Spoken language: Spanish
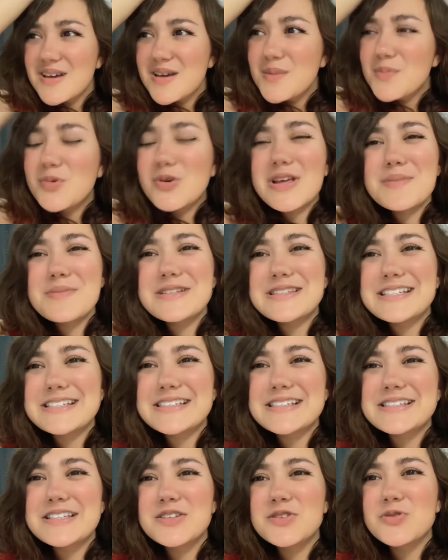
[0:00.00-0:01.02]
¿Por qué me
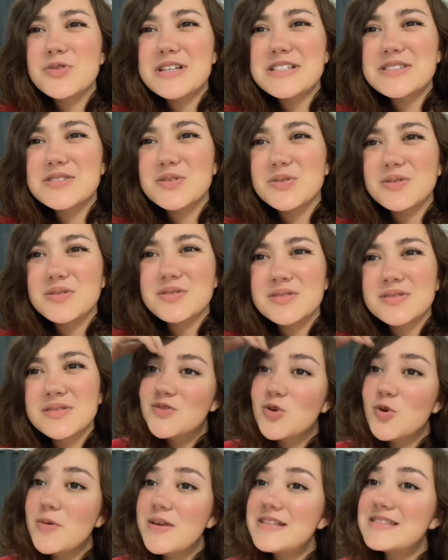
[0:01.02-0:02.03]
estás haciendo esto?
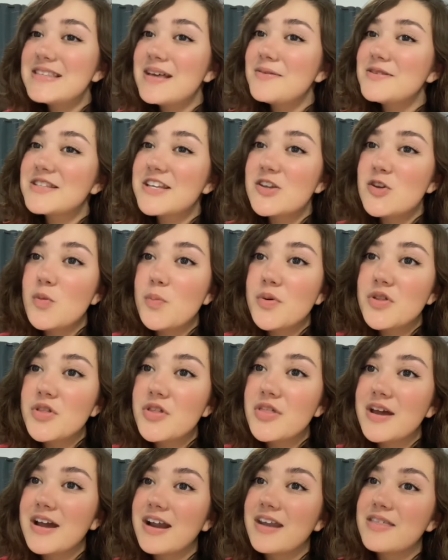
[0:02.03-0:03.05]
Tú bien sabes que no puedo
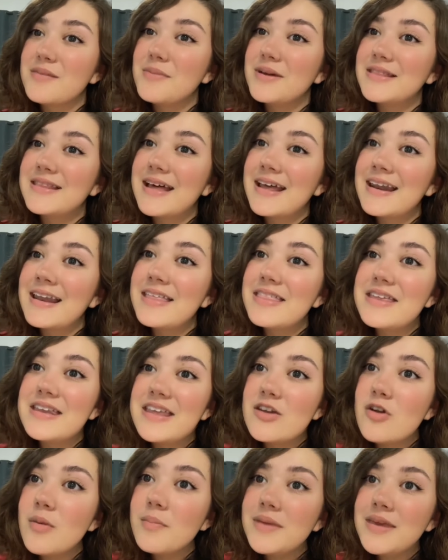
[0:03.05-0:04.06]
dejar de mandarle
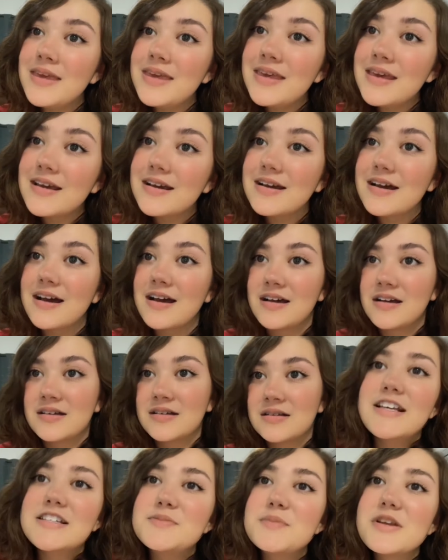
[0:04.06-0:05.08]
dinero a mi hija.
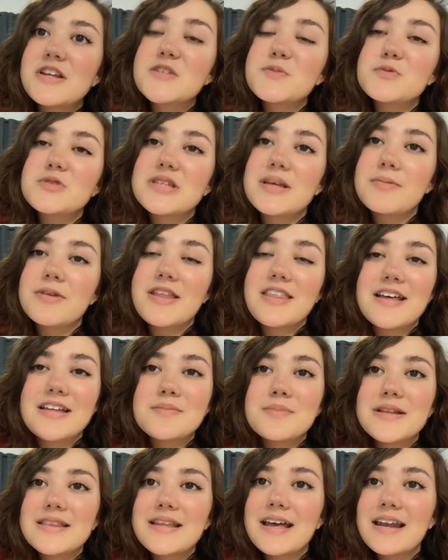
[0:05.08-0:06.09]
Es mi
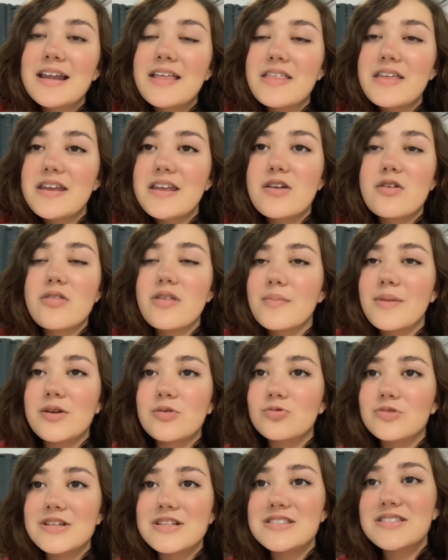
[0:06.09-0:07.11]
responsabilidad mandarle dinero de
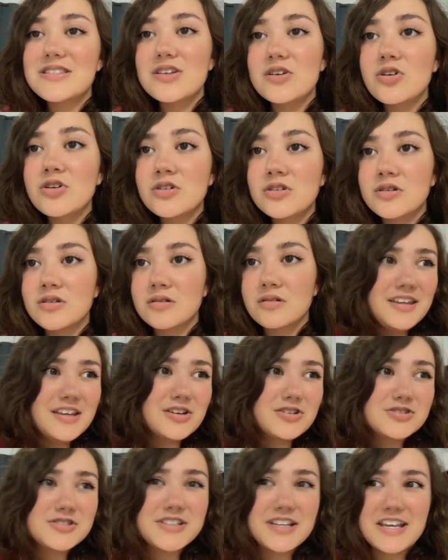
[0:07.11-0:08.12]
manutención. ¿Y
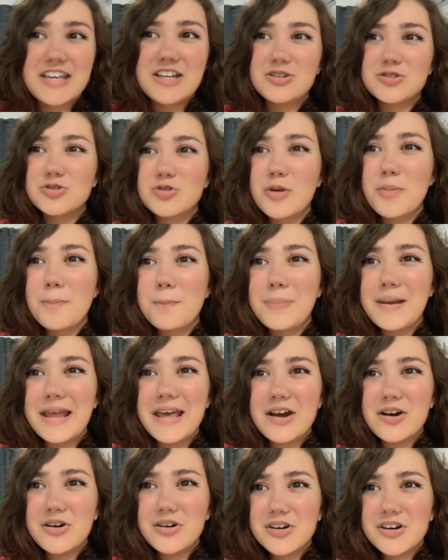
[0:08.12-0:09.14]
conseguir otro
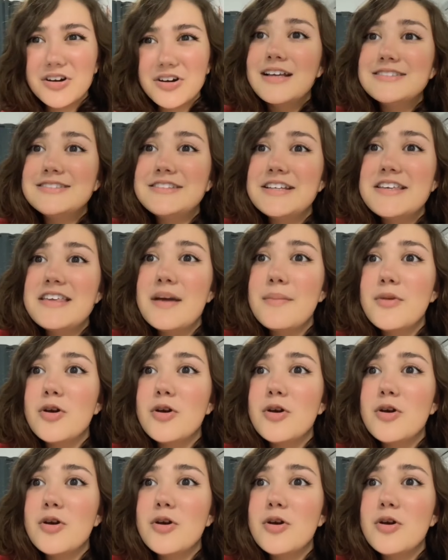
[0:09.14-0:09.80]
empleo? Este ya me